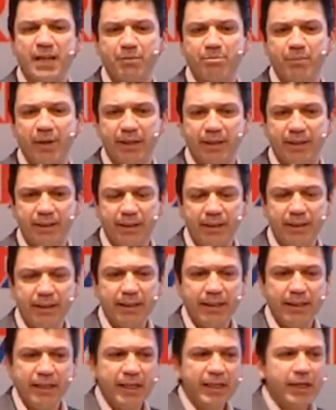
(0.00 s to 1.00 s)
satmak.
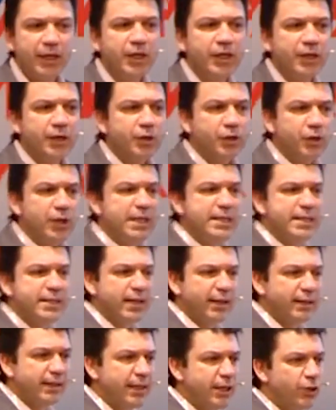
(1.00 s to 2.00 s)

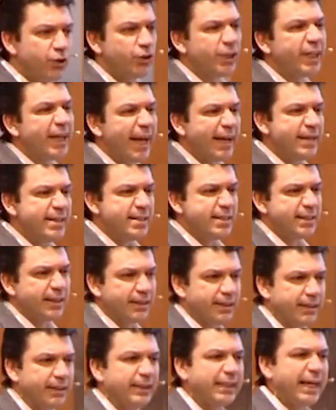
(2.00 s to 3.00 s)
İnsanlara ilk önce kendinizi
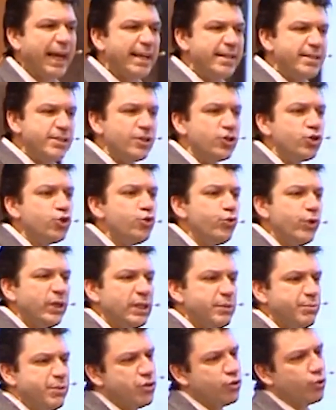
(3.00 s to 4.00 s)
satın. Kendinizin
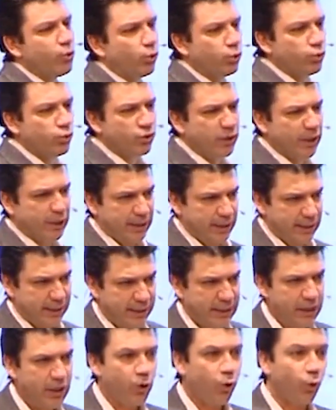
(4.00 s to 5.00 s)
güvenilir birisi olduğunu satın.
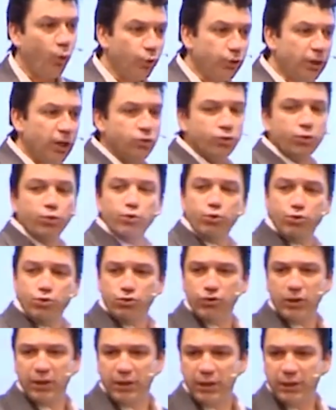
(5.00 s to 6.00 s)
Ondan sonra
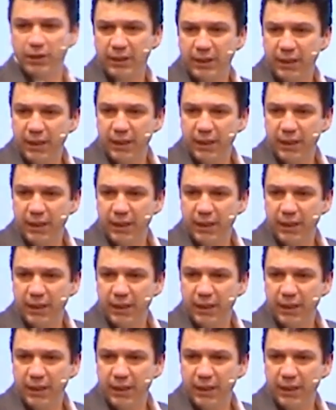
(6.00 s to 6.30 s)
ürünü satın.